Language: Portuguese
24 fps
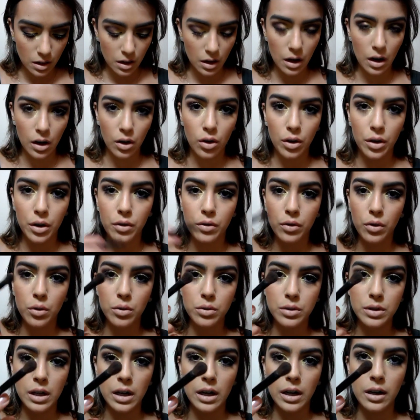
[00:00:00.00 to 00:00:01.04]
Agora eu vou
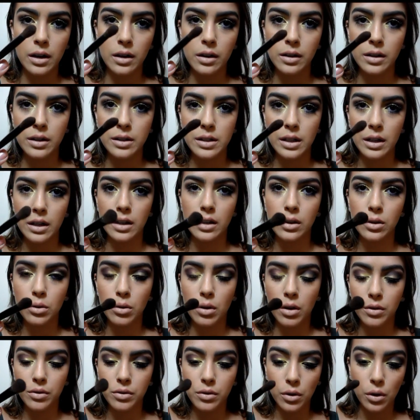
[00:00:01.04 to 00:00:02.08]
usar esse aqui do
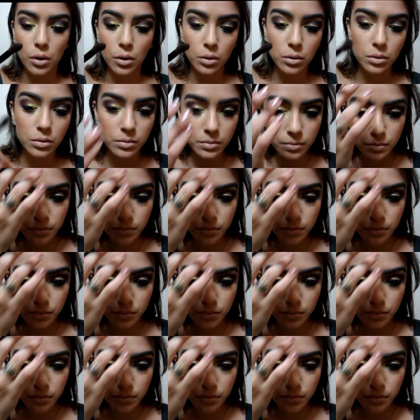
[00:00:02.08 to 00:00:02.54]
Avon